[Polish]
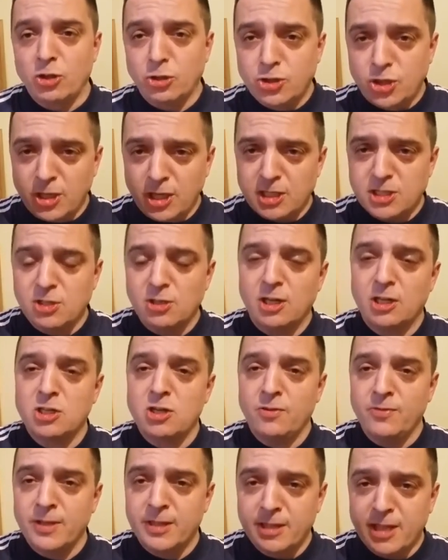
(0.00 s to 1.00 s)
to ci
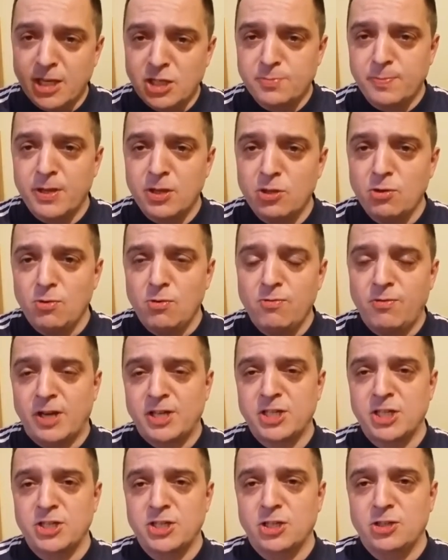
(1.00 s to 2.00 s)
nastolatkowie też będą
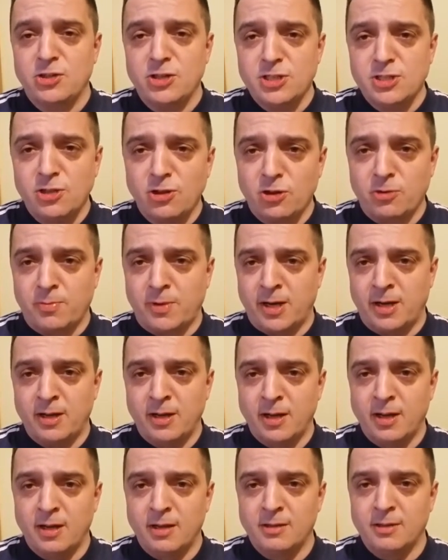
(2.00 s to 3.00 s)
uważać, że to jest norma.